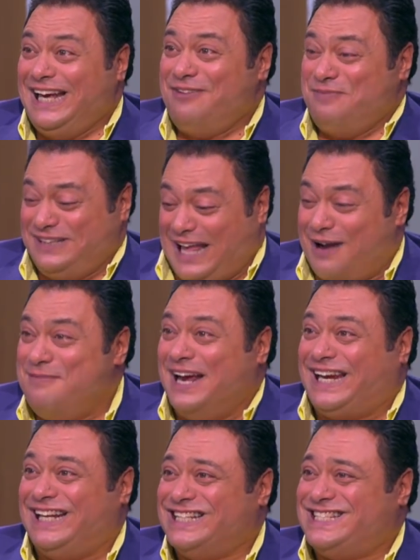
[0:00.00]
بتعاملك
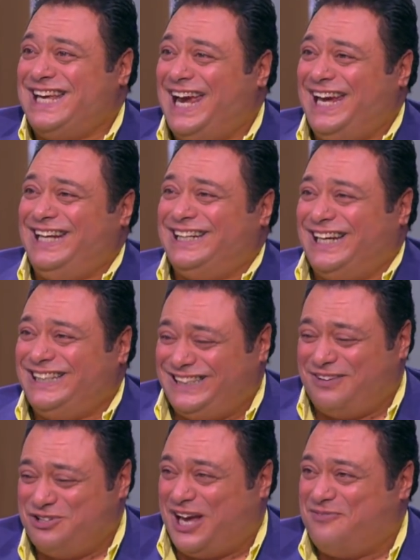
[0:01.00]
كده ازاي انت
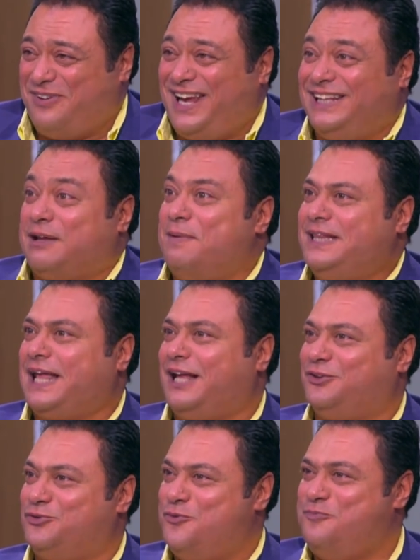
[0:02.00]
مش عارف ايه طب انت
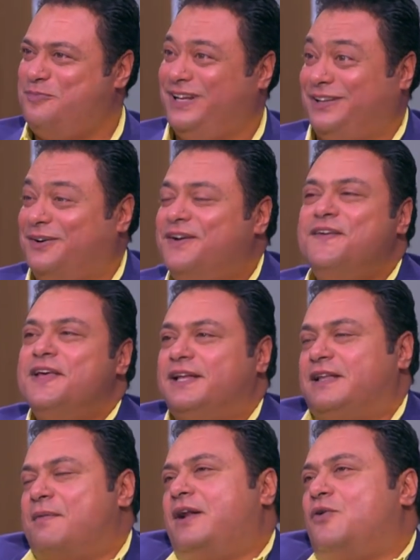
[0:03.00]
هتقوم
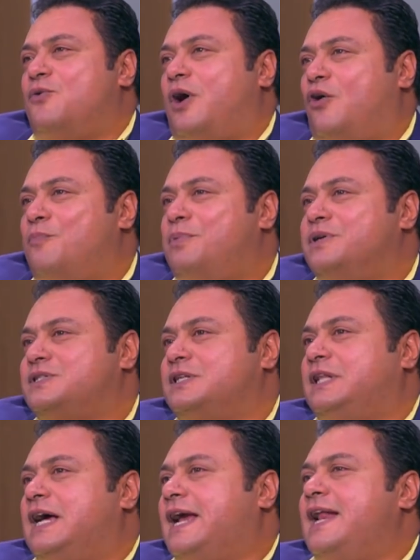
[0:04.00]
طبعا هو حب
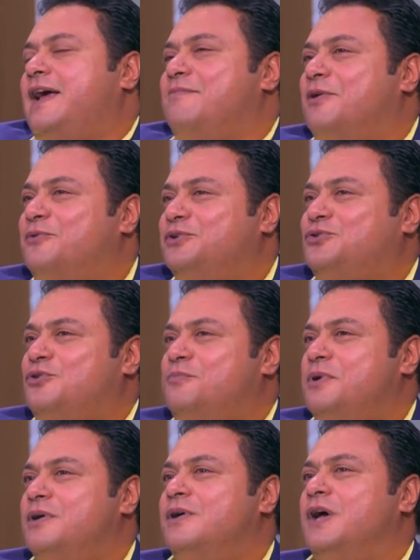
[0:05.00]
الاستطلاع كان هيموتهم
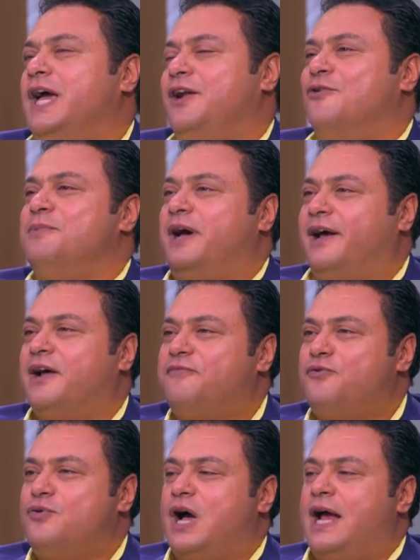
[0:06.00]
انهم
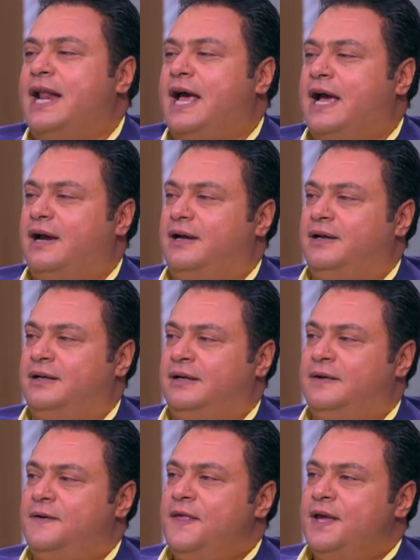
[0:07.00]
يعرفوا انا
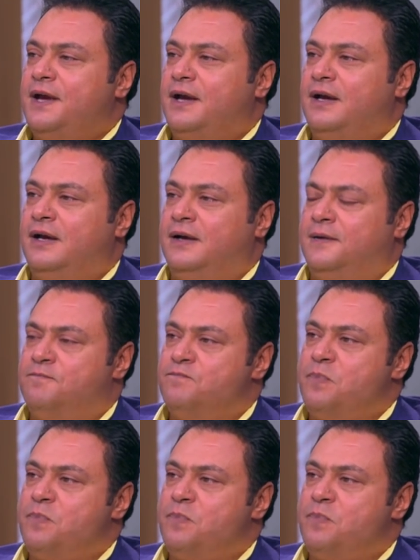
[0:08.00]
آه،